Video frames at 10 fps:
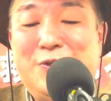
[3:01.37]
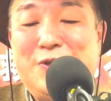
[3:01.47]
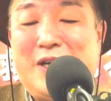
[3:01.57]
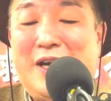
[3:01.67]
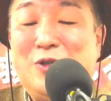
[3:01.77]

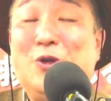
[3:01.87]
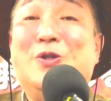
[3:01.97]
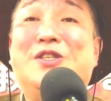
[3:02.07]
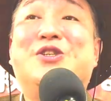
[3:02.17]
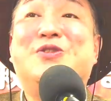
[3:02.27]
住環
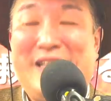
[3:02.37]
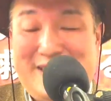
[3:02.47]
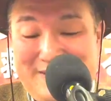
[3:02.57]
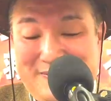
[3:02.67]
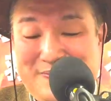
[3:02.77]
境に住
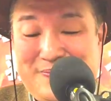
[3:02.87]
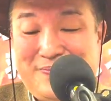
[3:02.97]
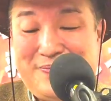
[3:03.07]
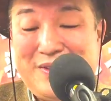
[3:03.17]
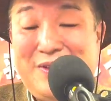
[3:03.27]
んでいる
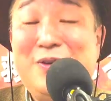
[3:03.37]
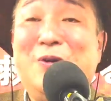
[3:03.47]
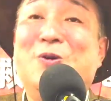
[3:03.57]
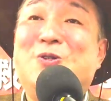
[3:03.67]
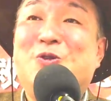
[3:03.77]

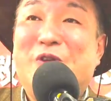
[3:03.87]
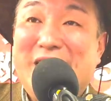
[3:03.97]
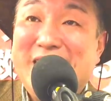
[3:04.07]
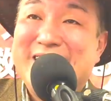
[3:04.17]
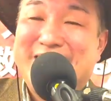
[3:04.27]
標
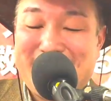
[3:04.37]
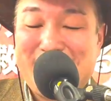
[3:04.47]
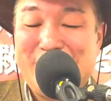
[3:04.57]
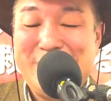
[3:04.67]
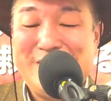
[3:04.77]
準以下で
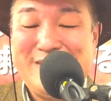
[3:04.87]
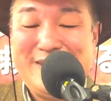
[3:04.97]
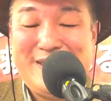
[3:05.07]
すよ